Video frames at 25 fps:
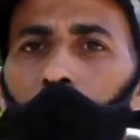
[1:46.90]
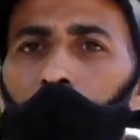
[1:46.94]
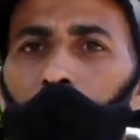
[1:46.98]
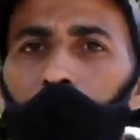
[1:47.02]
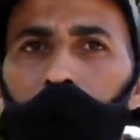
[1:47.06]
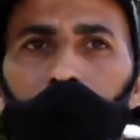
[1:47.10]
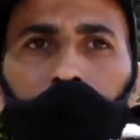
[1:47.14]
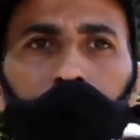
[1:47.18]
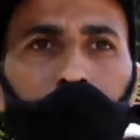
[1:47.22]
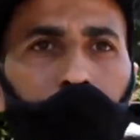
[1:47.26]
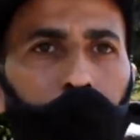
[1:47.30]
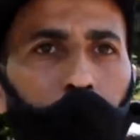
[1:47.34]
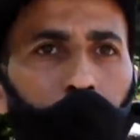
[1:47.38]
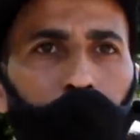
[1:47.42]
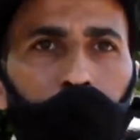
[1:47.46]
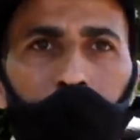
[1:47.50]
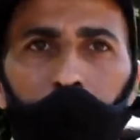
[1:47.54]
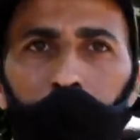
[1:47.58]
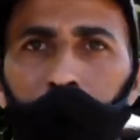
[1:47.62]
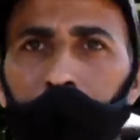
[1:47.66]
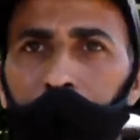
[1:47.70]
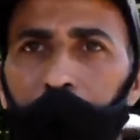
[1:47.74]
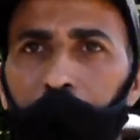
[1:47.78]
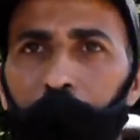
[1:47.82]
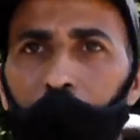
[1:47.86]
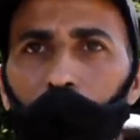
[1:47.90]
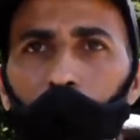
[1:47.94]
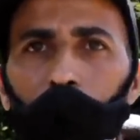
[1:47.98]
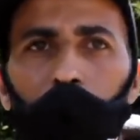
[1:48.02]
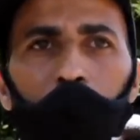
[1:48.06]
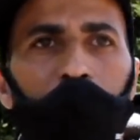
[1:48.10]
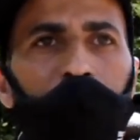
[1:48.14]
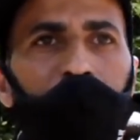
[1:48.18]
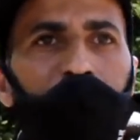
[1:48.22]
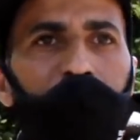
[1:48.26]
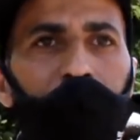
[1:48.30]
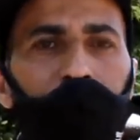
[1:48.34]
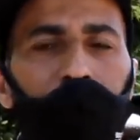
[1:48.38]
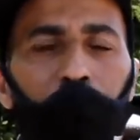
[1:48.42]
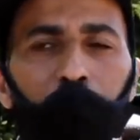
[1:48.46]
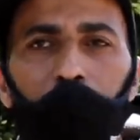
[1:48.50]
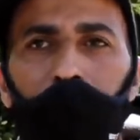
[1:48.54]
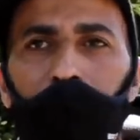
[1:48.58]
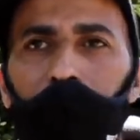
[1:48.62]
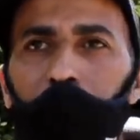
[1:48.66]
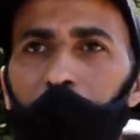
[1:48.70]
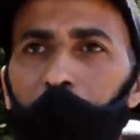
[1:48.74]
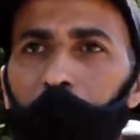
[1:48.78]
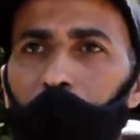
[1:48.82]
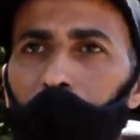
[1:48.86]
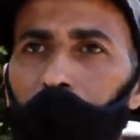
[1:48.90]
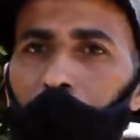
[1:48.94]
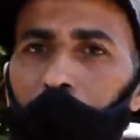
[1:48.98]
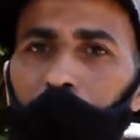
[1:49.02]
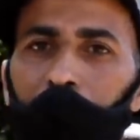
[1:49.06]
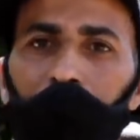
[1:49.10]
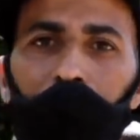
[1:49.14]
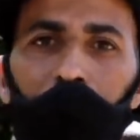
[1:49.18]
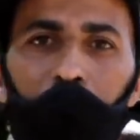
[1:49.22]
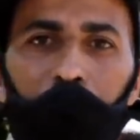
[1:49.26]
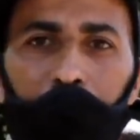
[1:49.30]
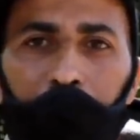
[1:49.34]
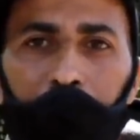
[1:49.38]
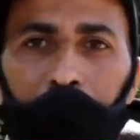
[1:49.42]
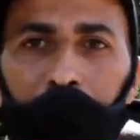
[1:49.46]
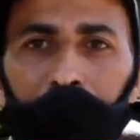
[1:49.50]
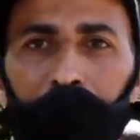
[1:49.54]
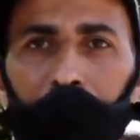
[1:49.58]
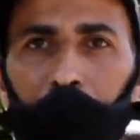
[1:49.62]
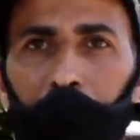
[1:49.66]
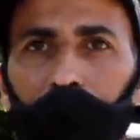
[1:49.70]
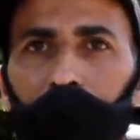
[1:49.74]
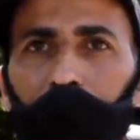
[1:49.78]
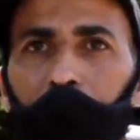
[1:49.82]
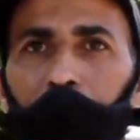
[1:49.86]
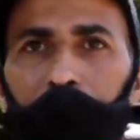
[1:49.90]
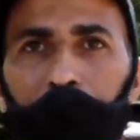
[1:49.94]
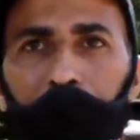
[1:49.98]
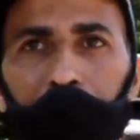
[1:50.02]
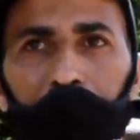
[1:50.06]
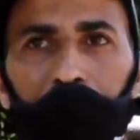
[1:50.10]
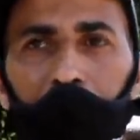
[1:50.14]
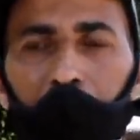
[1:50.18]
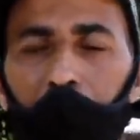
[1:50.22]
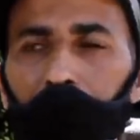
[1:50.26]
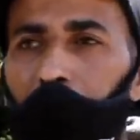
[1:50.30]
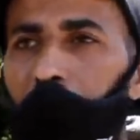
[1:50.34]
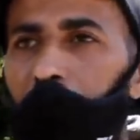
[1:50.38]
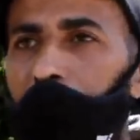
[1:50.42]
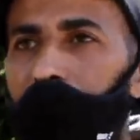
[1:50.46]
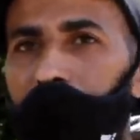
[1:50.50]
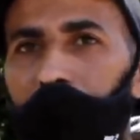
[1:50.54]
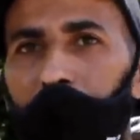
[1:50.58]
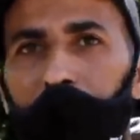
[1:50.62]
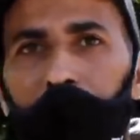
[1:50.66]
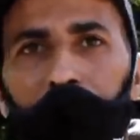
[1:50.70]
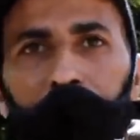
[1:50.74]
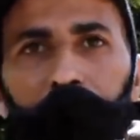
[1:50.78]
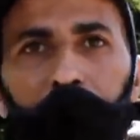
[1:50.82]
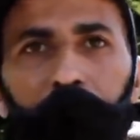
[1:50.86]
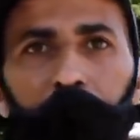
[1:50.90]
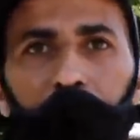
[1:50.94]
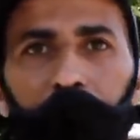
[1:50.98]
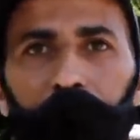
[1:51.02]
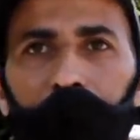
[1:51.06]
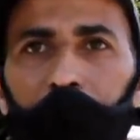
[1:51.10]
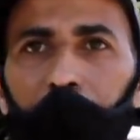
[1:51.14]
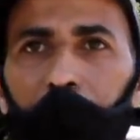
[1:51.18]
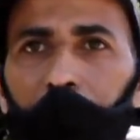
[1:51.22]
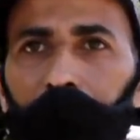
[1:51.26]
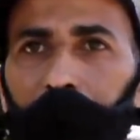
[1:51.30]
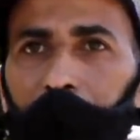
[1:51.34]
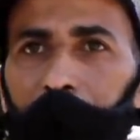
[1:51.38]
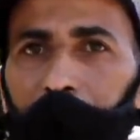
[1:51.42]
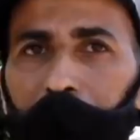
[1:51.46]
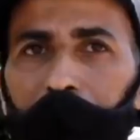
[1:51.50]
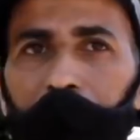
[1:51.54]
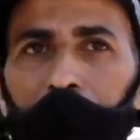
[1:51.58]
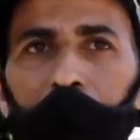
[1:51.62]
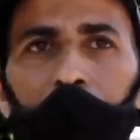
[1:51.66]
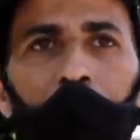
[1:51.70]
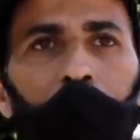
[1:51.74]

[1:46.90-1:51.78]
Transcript: الزوجه ديالو هي السبب ديالو في هاد الماكيده ماكيده مخطين لها كاملين